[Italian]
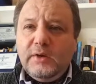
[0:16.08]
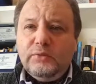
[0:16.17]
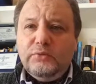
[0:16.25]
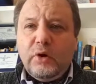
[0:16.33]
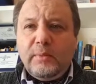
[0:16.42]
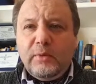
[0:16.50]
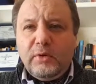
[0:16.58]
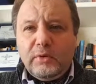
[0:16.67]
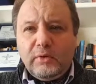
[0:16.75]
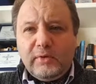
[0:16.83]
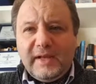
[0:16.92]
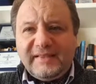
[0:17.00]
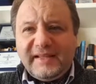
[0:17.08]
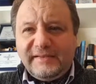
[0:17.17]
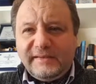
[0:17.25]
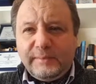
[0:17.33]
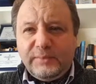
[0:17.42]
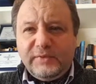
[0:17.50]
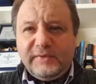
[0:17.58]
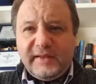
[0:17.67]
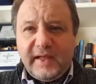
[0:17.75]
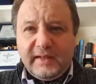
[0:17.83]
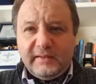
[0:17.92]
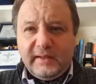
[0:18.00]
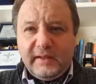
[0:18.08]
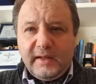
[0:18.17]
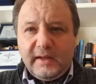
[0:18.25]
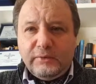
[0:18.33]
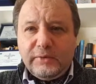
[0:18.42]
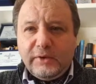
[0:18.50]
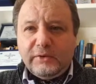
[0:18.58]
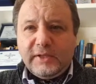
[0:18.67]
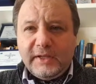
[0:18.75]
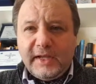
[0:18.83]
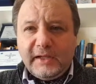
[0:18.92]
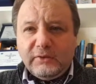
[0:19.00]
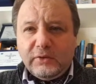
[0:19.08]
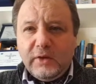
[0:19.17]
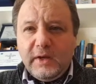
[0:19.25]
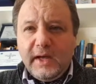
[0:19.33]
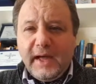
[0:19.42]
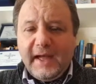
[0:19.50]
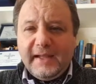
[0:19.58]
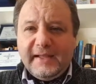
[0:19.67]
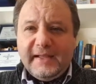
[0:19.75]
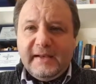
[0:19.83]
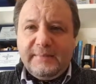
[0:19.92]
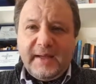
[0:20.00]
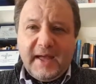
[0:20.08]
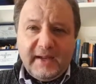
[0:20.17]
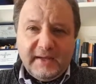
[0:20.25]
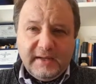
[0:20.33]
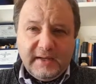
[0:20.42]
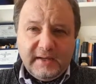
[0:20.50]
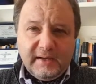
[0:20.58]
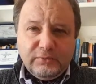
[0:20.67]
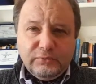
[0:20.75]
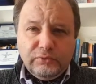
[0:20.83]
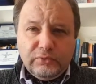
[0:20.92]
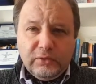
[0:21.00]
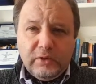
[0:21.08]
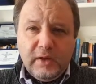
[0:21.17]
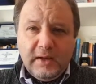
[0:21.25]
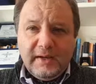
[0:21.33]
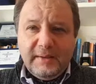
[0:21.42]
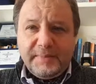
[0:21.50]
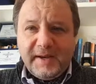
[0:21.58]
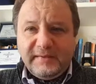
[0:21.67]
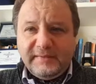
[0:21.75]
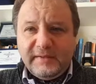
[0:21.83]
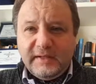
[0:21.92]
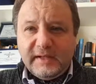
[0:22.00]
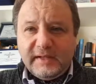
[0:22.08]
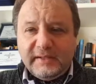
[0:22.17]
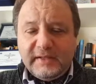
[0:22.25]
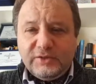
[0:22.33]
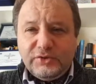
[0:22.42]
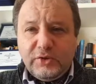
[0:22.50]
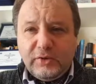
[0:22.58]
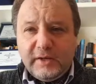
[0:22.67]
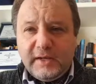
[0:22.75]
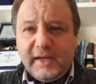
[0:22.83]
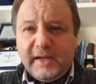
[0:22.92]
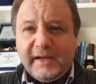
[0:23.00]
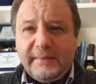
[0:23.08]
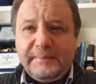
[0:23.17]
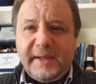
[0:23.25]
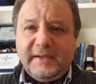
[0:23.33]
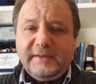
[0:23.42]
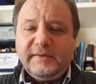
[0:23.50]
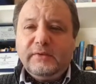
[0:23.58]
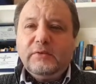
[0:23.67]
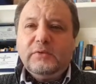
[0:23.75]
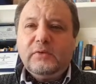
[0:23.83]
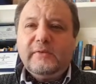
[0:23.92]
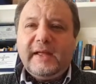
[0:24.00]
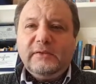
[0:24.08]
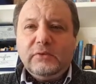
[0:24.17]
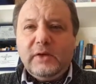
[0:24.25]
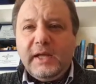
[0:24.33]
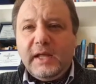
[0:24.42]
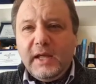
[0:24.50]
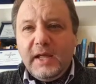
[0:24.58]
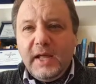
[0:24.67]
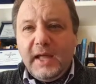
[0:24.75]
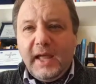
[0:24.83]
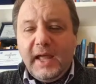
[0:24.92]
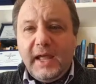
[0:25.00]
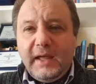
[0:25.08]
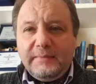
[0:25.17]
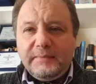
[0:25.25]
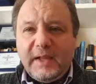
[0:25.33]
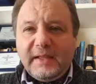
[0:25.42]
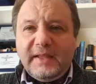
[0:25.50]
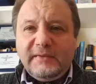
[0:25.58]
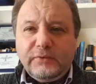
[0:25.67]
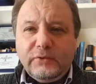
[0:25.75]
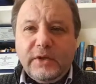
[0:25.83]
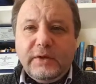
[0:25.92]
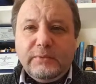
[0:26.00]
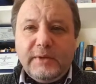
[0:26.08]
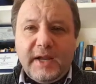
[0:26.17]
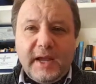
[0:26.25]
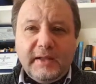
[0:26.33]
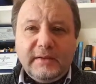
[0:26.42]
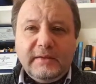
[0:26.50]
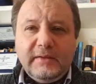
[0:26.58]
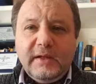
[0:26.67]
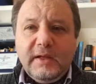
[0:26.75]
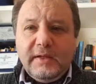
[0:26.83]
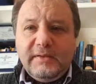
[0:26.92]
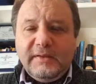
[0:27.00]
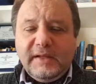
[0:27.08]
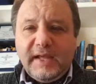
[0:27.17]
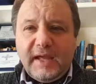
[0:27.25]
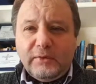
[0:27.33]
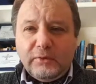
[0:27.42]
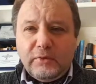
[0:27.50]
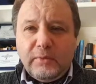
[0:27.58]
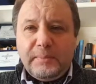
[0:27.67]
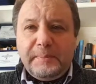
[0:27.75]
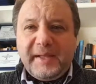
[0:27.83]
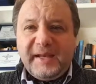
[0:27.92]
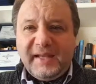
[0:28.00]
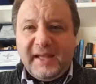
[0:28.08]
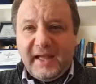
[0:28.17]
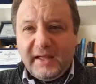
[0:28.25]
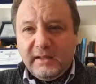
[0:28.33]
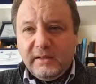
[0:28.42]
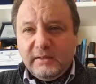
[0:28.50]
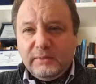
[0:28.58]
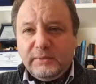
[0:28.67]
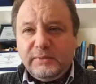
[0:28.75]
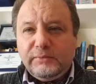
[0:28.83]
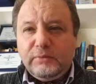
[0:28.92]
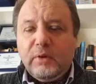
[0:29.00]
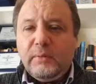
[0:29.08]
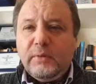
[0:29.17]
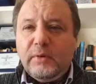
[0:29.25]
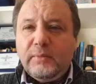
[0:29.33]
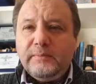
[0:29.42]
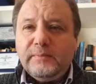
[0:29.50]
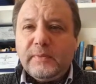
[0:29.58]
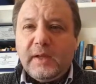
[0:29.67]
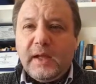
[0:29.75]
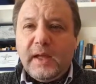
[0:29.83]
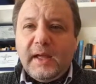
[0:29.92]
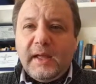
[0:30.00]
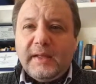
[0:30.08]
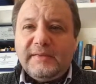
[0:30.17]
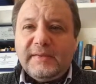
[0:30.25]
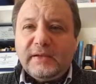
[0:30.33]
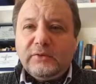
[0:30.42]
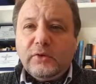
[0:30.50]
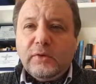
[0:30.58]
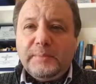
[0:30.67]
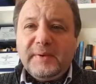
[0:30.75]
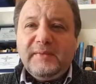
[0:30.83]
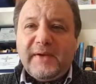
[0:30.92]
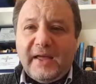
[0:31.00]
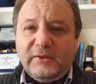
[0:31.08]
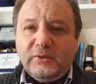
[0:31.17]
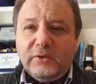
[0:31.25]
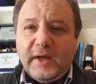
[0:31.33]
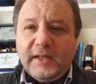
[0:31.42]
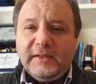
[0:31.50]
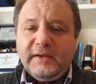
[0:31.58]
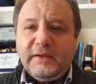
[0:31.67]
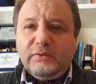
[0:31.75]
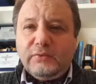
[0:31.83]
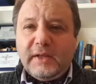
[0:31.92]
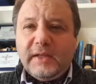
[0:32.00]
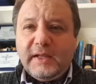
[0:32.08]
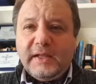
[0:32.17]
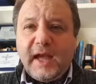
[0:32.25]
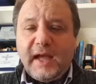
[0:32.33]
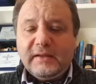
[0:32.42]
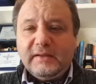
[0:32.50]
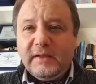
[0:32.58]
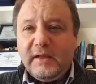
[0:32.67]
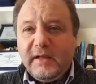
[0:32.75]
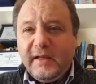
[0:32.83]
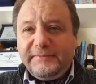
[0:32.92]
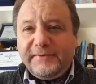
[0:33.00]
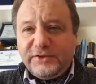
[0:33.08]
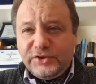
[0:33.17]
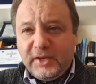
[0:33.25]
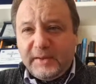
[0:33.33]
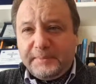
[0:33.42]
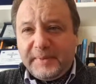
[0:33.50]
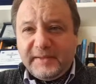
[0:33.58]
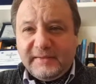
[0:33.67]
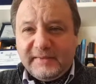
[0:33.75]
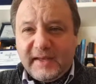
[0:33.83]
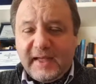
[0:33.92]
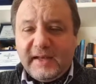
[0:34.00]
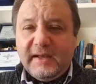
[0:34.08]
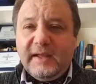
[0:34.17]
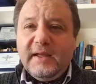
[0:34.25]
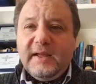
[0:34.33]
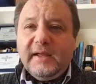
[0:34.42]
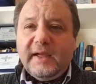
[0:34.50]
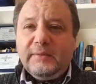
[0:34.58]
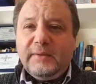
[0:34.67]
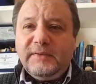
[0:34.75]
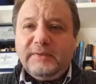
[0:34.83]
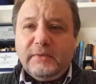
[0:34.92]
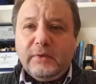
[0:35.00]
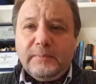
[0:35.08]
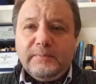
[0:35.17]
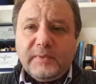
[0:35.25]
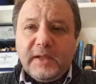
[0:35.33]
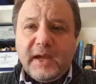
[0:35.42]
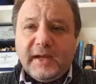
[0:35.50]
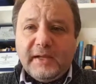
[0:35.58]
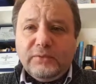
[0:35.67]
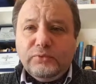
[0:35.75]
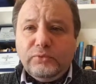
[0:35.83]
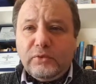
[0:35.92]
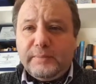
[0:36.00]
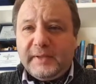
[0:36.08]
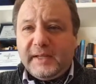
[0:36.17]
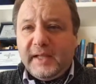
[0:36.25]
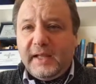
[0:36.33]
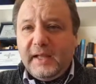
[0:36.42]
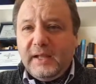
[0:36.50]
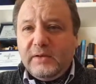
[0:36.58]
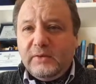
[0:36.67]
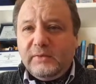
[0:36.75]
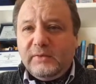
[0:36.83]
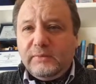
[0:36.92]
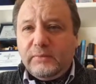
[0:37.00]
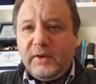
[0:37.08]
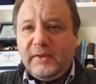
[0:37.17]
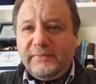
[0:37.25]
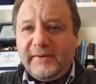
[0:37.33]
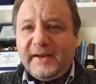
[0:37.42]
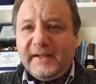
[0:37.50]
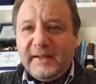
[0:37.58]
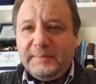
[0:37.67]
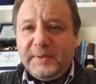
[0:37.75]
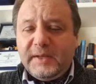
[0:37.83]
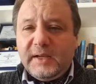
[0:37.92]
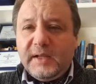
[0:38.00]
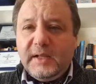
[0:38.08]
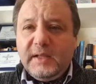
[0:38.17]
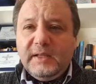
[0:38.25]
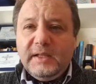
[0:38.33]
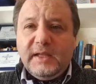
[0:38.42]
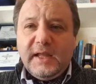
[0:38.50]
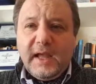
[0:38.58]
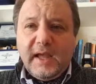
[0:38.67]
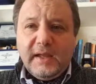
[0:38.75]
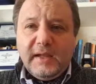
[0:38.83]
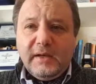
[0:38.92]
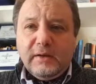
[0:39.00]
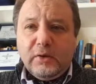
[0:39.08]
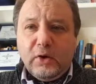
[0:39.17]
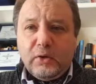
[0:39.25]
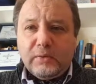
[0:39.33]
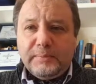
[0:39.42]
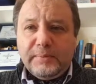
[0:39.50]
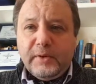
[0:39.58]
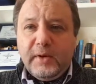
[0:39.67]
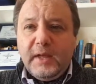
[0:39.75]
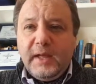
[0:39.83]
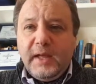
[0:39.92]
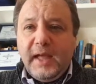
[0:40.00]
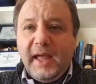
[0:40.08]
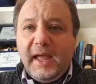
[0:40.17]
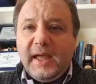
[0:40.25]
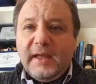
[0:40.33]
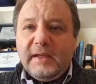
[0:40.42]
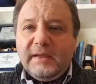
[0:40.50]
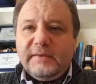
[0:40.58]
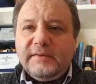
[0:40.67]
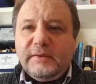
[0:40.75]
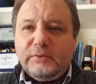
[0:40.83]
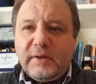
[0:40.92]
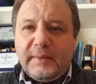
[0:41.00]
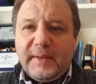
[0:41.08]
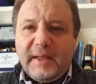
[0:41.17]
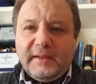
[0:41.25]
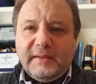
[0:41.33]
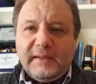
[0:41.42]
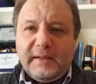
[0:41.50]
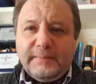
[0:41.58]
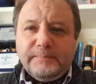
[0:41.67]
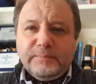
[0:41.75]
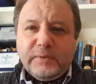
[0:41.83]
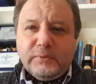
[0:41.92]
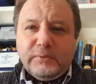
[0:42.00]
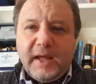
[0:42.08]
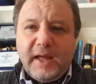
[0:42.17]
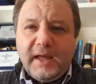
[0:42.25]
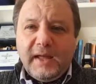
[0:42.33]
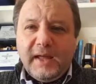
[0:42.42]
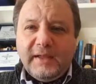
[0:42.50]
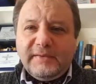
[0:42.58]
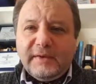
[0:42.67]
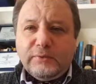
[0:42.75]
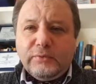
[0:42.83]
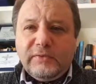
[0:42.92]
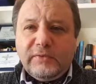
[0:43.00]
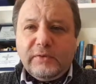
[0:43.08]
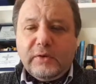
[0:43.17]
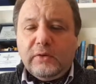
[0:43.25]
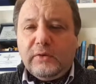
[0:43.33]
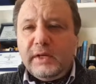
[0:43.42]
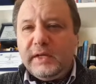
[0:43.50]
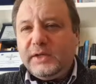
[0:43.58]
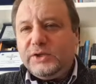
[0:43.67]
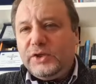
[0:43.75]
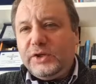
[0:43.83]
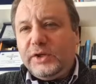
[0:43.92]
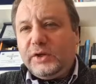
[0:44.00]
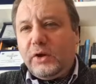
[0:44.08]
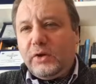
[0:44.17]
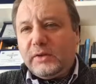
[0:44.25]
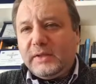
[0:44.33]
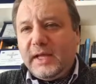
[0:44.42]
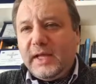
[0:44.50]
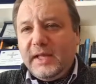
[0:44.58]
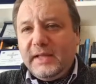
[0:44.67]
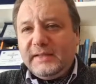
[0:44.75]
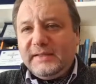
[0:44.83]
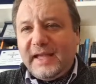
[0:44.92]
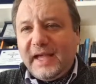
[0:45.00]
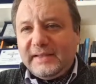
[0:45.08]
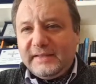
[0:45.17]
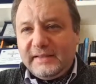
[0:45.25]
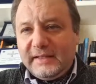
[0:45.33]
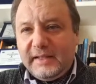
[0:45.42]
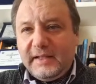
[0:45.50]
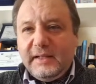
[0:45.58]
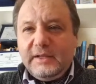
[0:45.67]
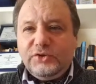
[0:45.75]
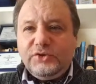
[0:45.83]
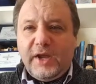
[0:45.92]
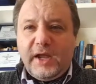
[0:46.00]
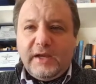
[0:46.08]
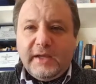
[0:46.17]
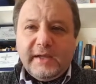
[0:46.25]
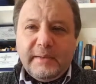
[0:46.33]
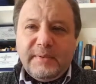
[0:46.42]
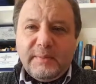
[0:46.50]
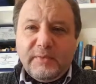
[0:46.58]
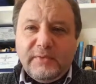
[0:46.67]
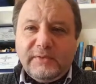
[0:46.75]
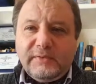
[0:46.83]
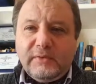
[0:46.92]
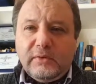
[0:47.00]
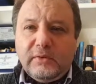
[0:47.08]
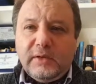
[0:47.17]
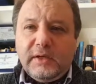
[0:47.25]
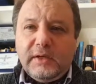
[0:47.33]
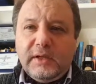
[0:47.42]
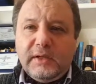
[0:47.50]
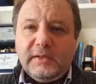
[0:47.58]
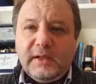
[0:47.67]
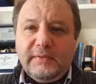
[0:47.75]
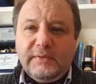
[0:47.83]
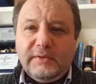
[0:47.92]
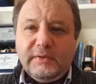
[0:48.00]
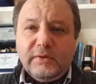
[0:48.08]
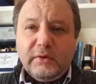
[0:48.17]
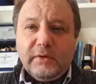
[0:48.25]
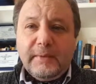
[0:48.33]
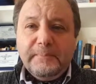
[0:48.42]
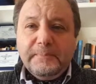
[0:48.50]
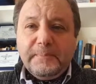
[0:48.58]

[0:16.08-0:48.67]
Un uomo con la testa mozzata, a cui hanno tagliato anche le mani, è accaduto nei pressi di Caltagirone, nelle campagne, è stato trovato lì e adesso gli inquirenti si chiedono perché quest'uomo mm, è stato privato addirittura degli arti. È facile pensare che questo è accaduto perché non si vuole far capire di chi è il corpo è eh, sicuramente mh, una esecuzione che ci ricorda tante scene che abbiamo visto in televisione.